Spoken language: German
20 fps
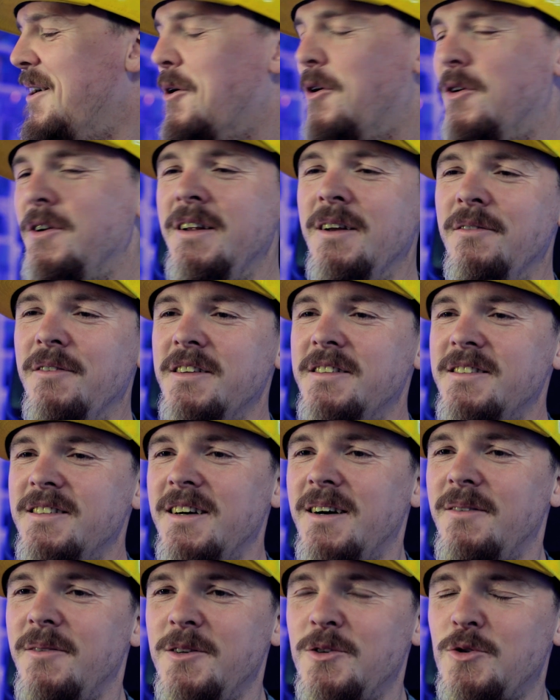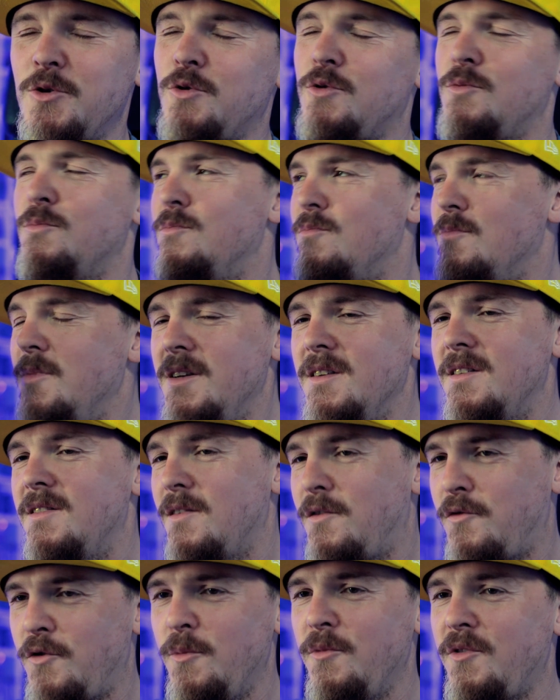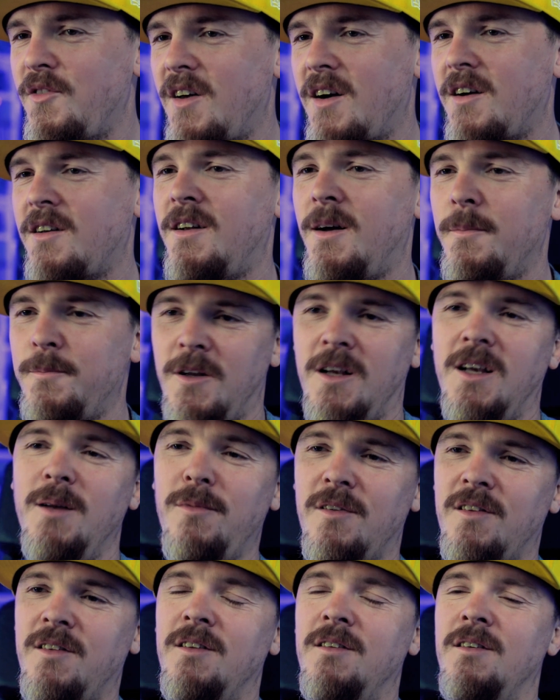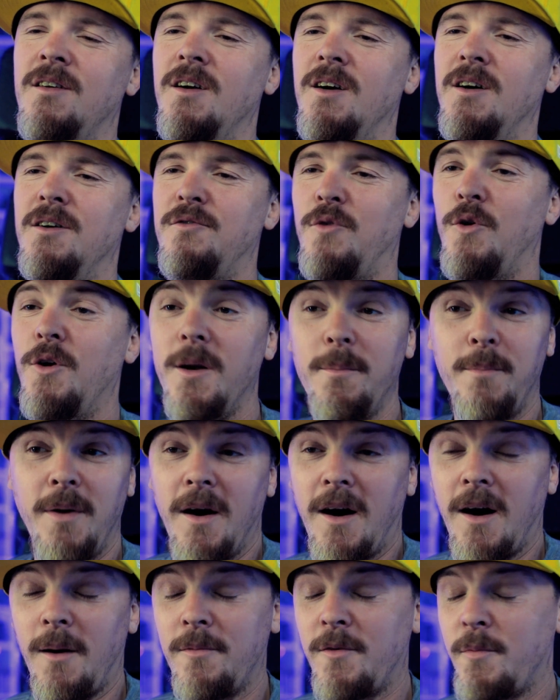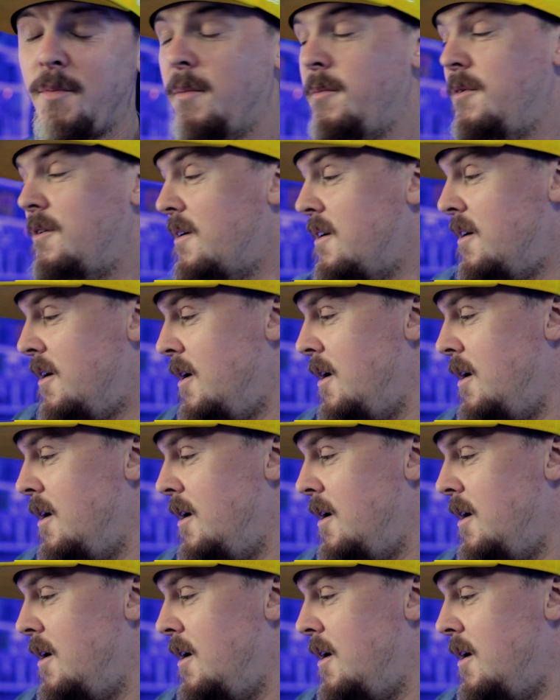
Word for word: Und ihr wisst ja, wenn ich so mindestens fünf Sachen habe, dann gibt's eine Folge Pickups bei mir.